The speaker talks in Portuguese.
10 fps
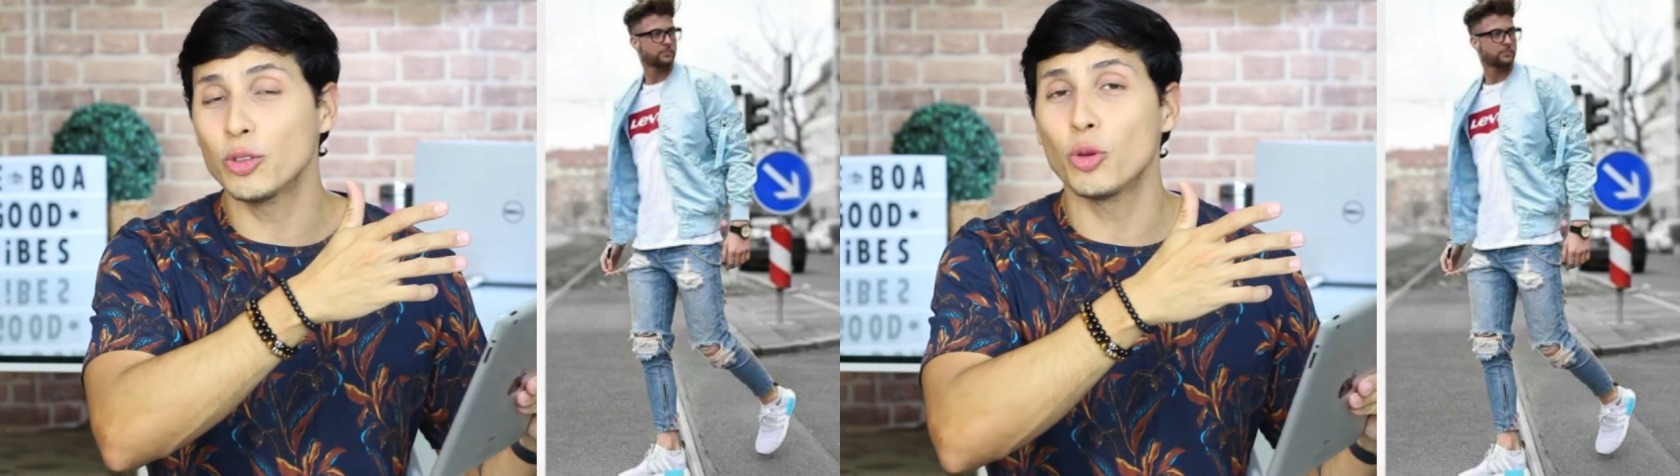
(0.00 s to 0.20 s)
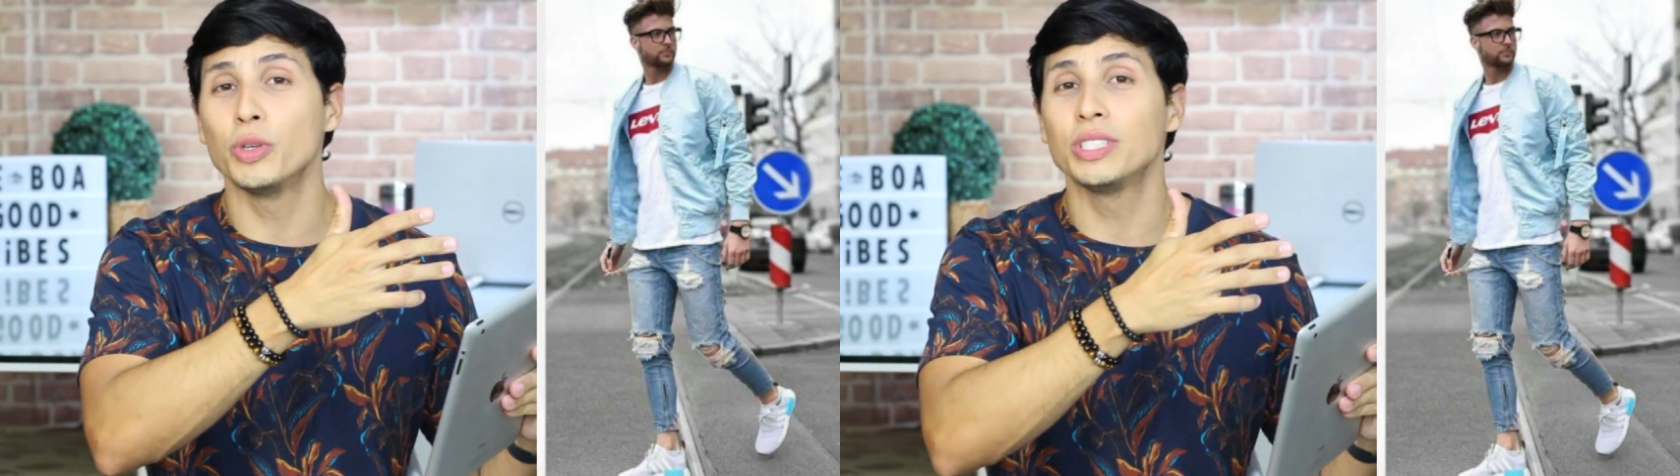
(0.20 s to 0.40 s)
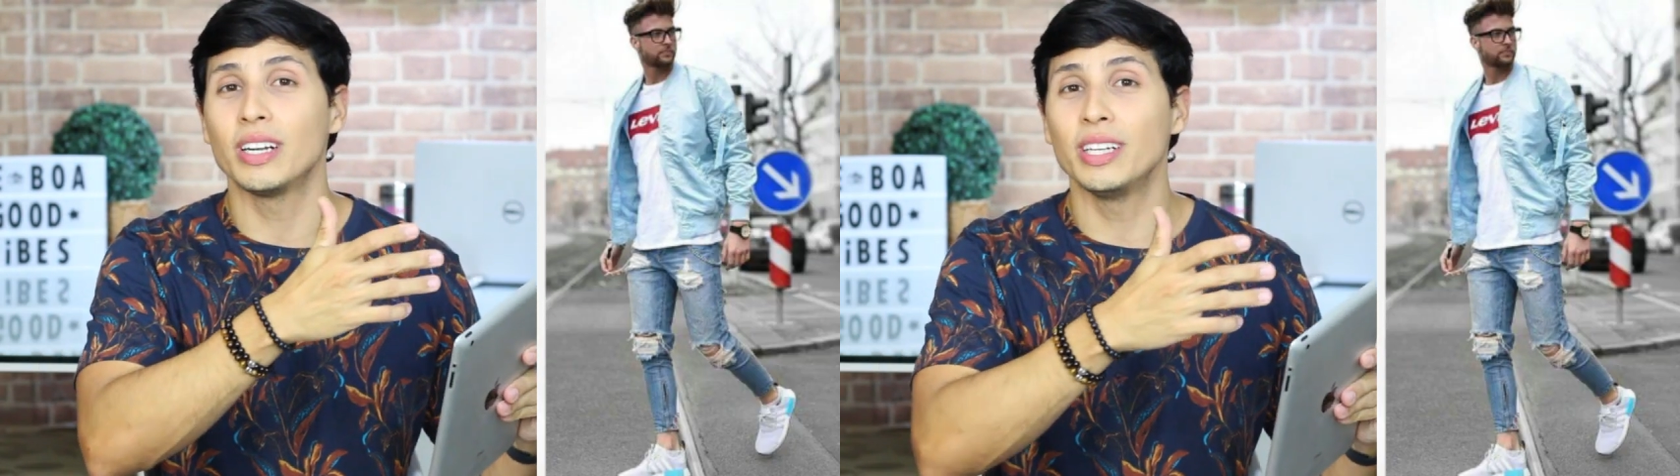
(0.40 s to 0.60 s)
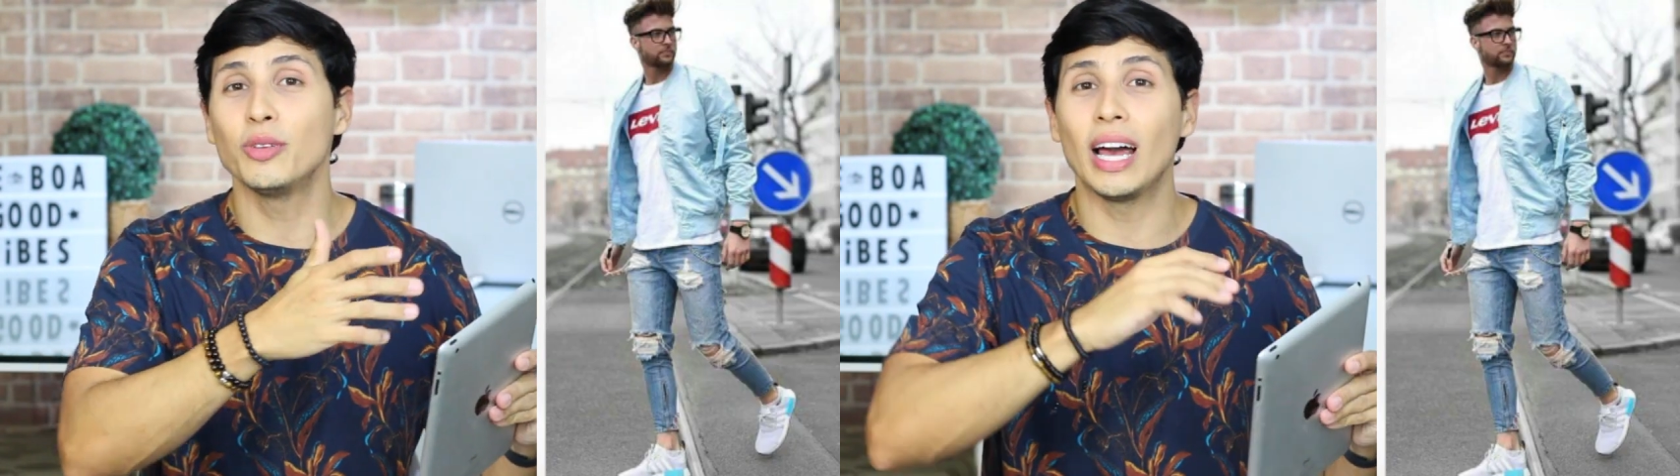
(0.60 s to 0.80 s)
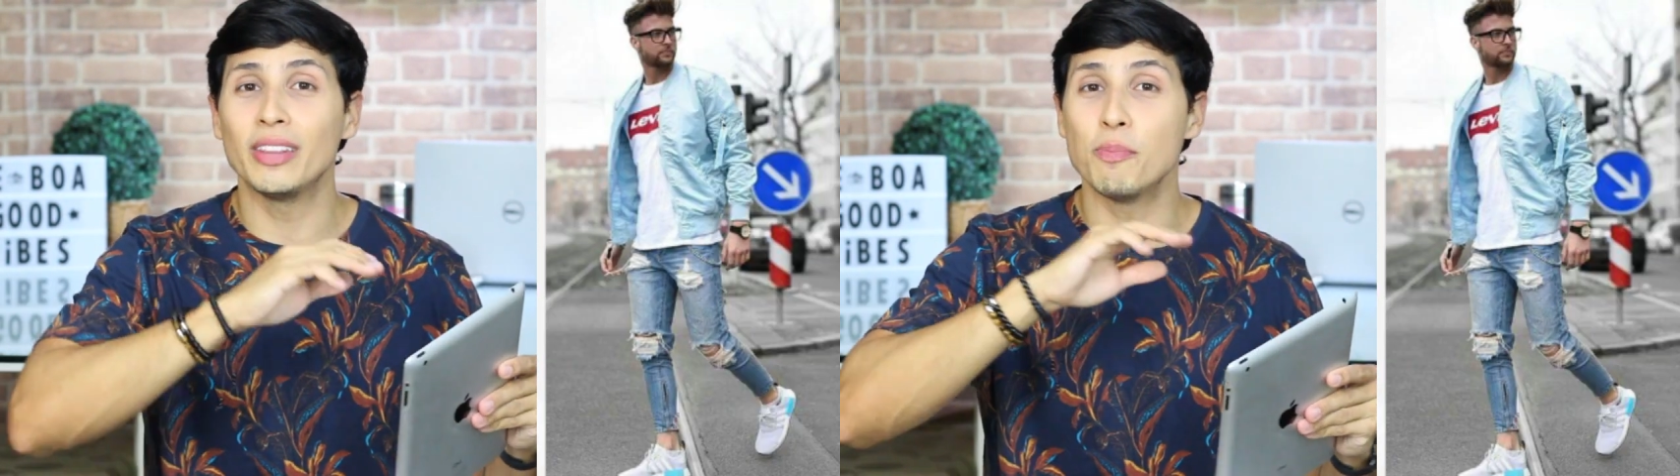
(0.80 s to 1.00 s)
que eu tô mostrando aí
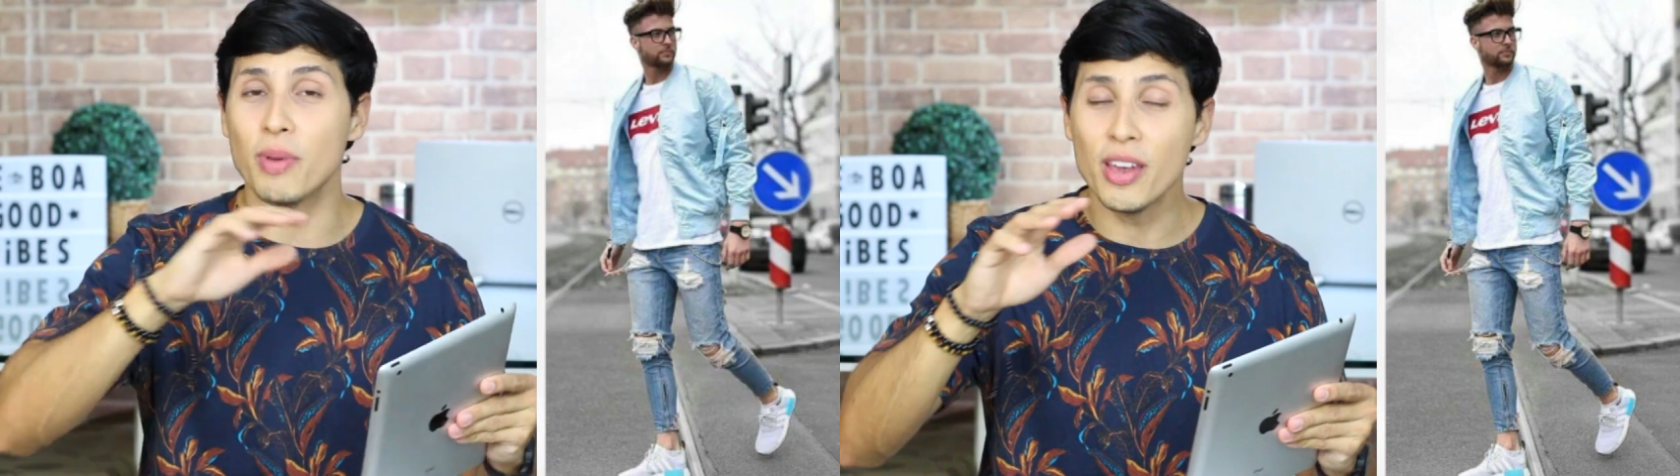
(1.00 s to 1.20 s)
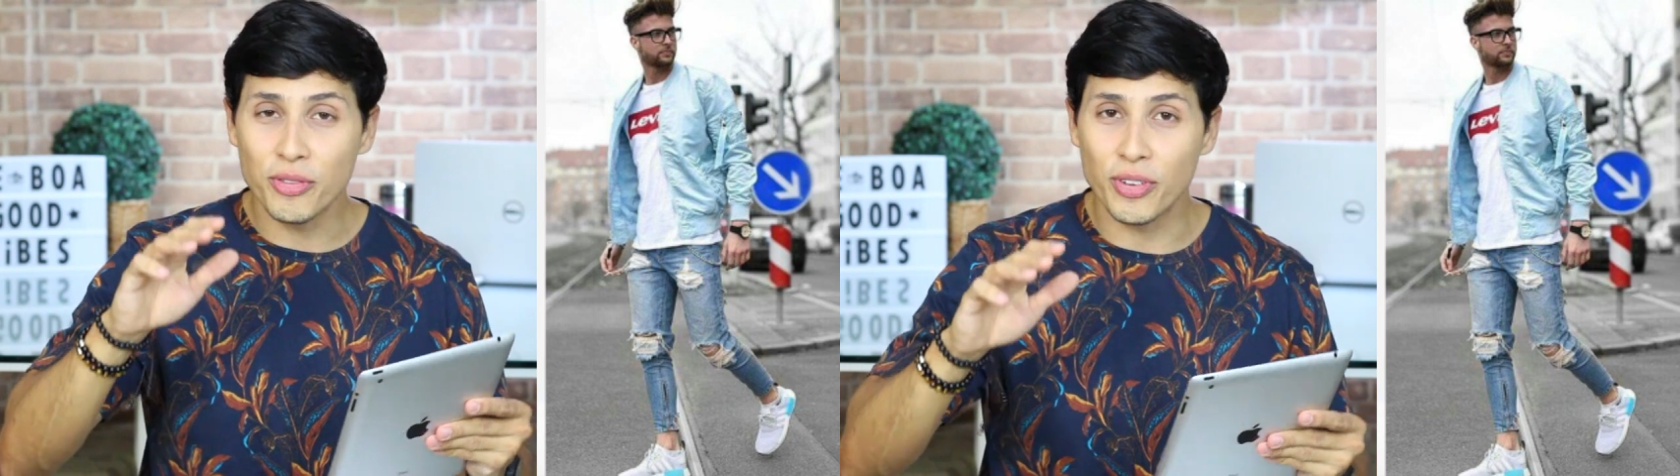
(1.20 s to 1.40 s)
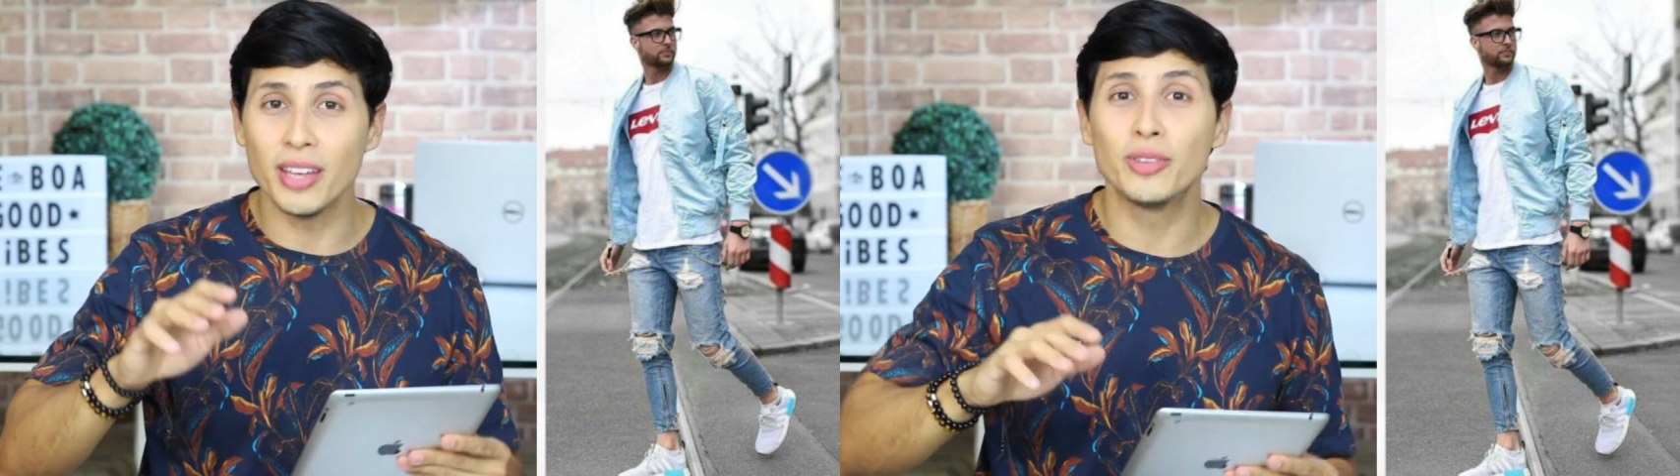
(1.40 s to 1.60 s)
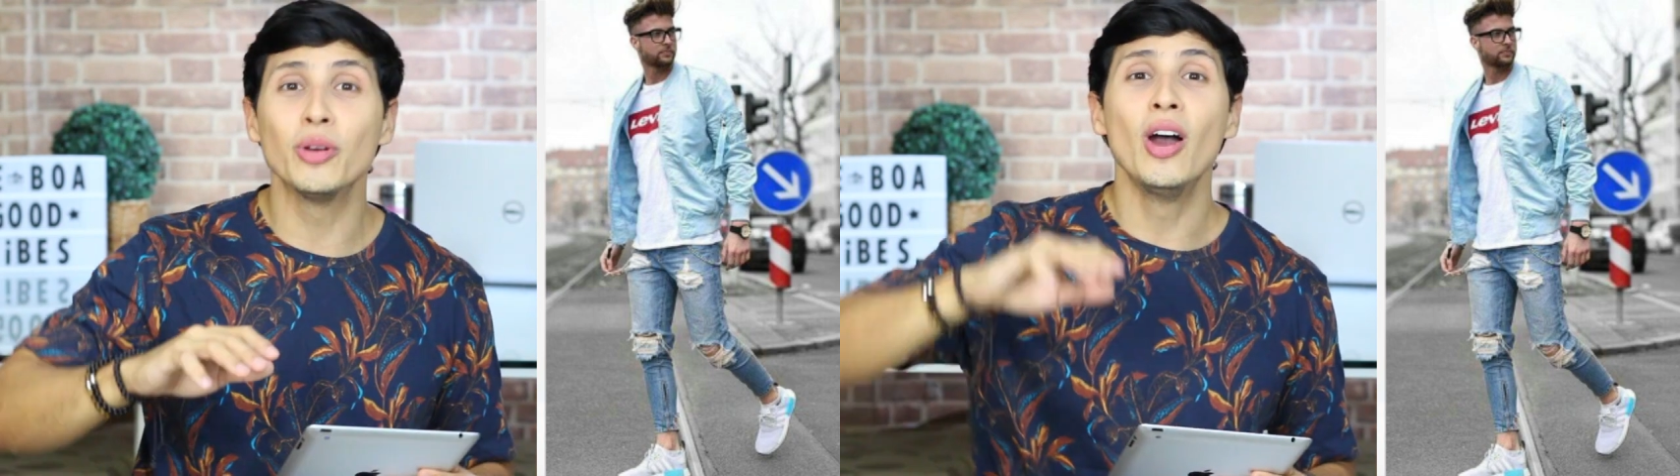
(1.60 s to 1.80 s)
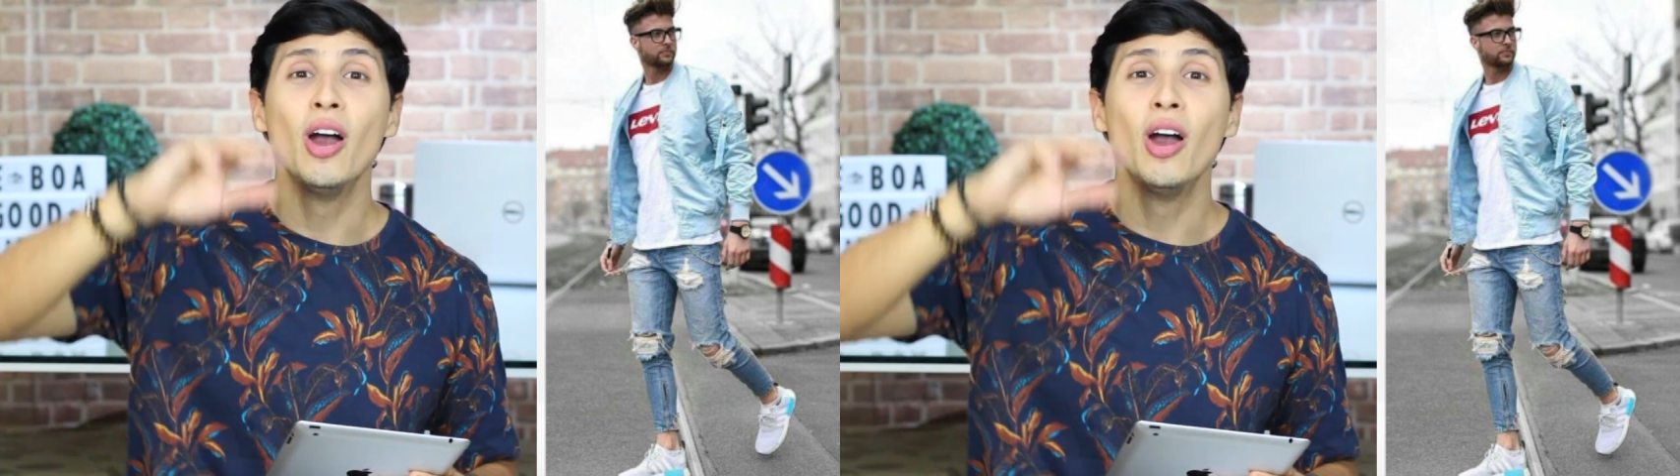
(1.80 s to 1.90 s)
do lado, é perfeito